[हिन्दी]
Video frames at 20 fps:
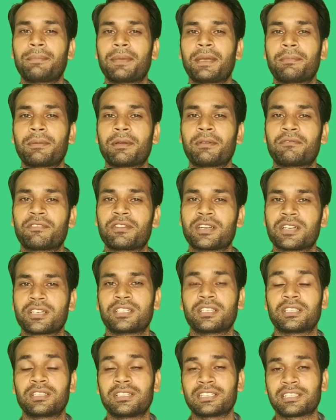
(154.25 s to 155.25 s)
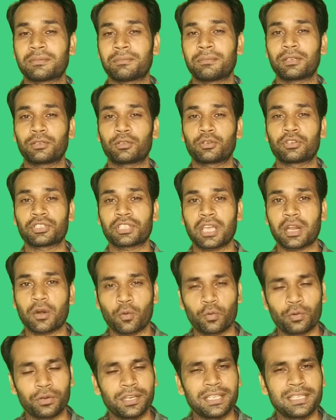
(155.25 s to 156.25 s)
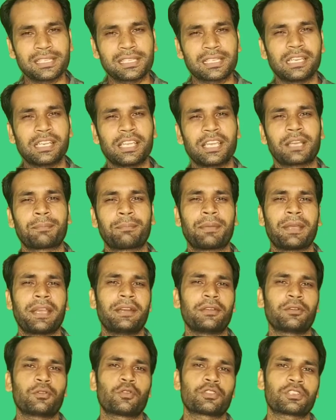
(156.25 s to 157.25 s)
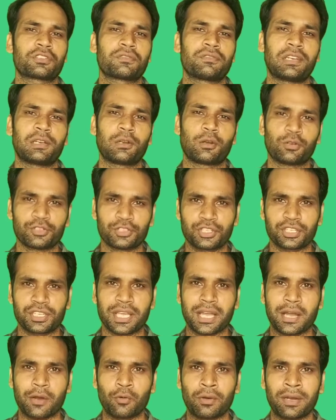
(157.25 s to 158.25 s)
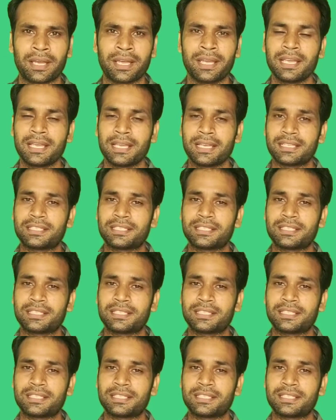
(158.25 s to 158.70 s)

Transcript: पेपर फर्स्ट दिसंबर 2019 के लिए एक पेड कोर्स भी लॉन्च किया हुआ है